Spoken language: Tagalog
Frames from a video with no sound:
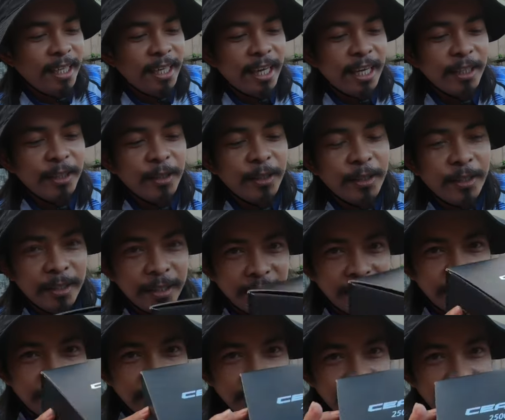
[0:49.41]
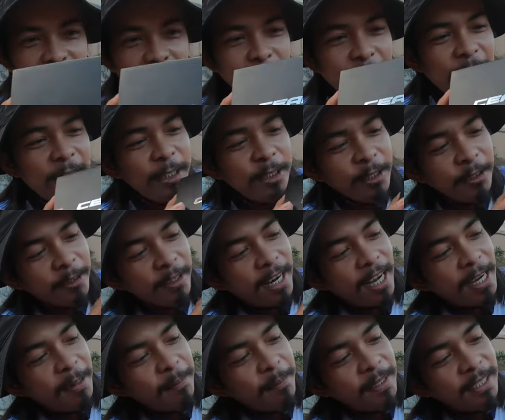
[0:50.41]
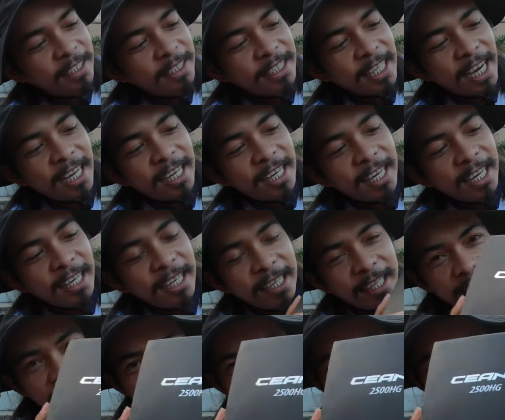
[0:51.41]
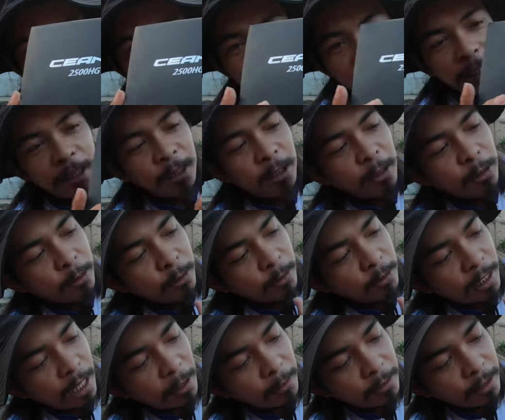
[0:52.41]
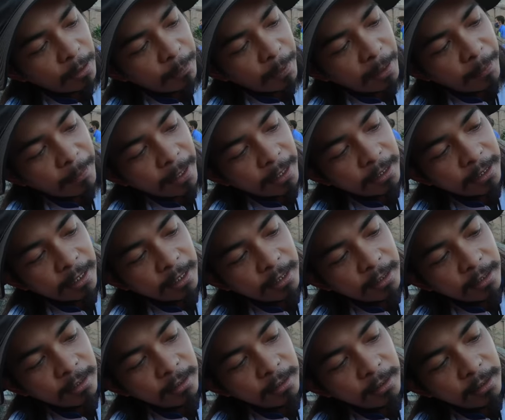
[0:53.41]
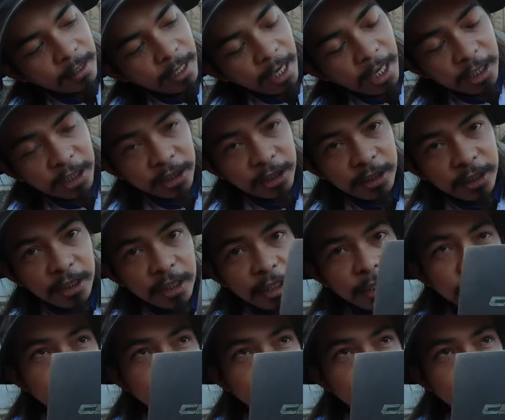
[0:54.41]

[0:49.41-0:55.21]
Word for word: Ito. Major crop Shana. 2,500 HG.